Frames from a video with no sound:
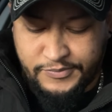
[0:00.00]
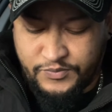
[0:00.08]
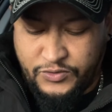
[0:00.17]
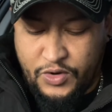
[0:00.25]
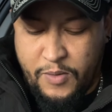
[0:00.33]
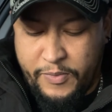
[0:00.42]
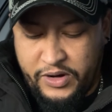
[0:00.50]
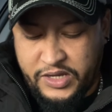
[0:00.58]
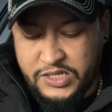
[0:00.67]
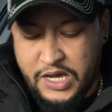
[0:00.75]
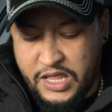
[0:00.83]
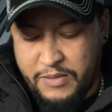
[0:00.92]
No porque
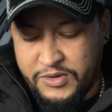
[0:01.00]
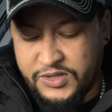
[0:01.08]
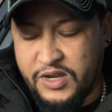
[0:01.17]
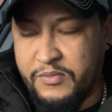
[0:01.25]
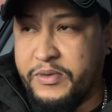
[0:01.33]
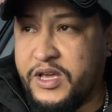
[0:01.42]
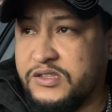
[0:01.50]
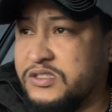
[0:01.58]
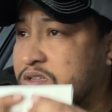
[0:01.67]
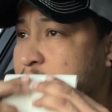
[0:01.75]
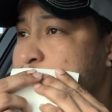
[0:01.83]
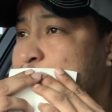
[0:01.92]
sea de Mr. Beast,
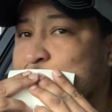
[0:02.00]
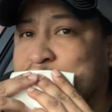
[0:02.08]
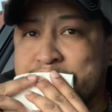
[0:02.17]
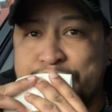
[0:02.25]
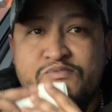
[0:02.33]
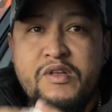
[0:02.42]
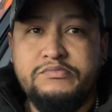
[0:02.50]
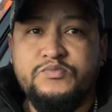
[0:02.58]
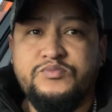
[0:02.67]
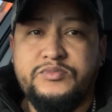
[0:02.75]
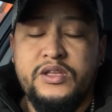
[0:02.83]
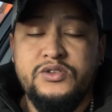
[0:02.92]

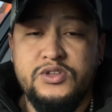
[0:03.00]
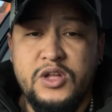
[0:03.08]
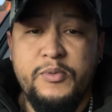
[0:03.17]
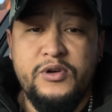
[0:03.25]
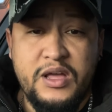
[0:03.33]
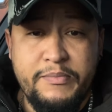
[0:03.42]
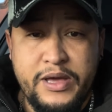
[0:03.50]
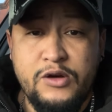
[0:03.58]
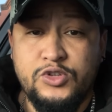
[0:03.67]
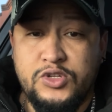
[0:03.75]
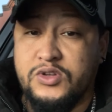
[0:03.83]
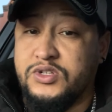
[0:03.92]
sino porque me
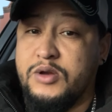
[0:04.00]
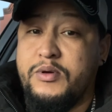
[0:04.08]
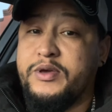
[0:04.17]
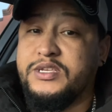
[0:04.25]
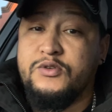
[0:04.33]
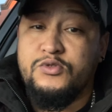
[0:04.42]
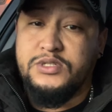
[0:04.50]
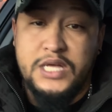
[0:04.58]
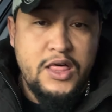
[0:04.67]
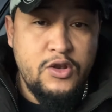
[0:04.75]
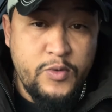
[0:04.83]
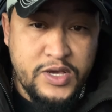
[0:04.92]
gustó. Si no me hubiese
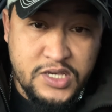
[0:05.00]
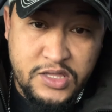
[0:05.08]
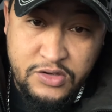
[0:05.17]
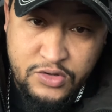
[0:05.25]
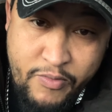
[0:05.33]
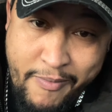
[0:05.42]
gustado, lo hubiese dicho.